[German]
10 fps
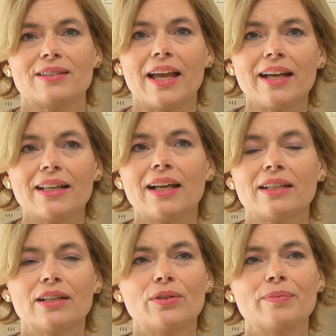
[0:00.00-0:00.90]
sehr klar
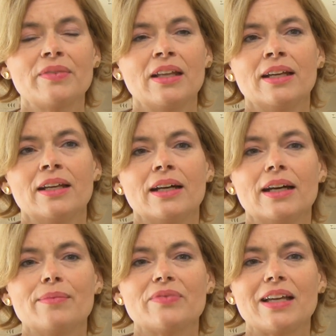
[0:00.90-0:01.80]
darum,
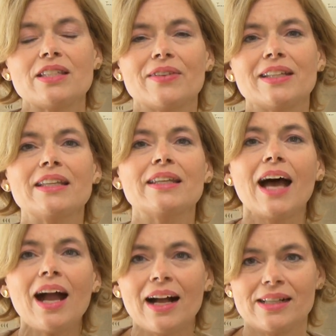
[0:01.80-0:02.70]
ähm, dass wir die
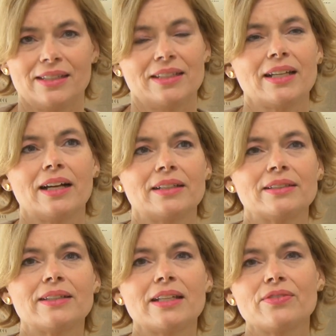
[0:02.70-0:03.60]

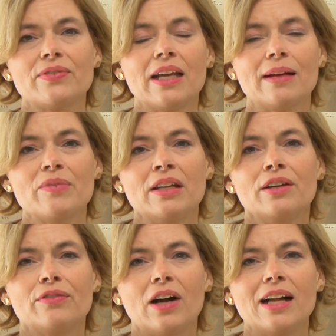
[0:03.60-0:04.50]
Nachhaltigkeit, dass wir
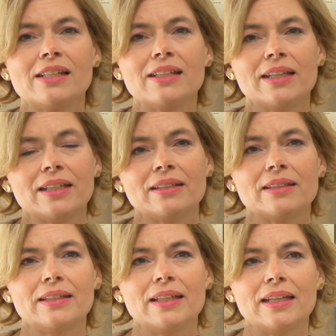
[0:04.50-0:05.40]
vor allen Dingen
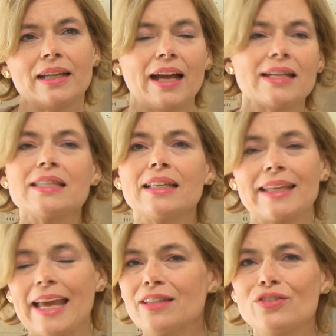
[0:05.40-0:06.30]
die
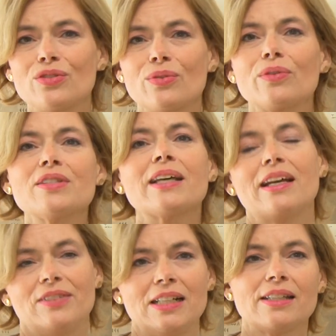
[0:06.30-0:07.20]
Resilienz
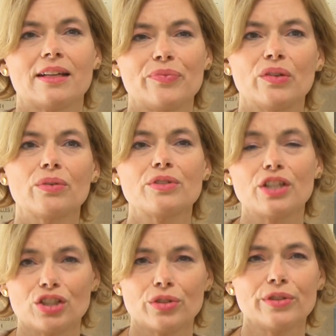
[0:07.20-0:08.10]
unserer Wälder
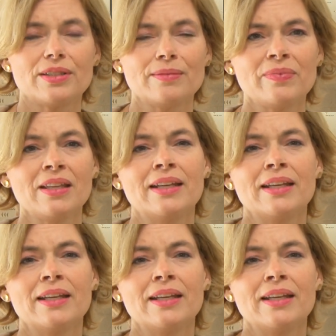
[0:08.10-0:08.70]
unterstützen.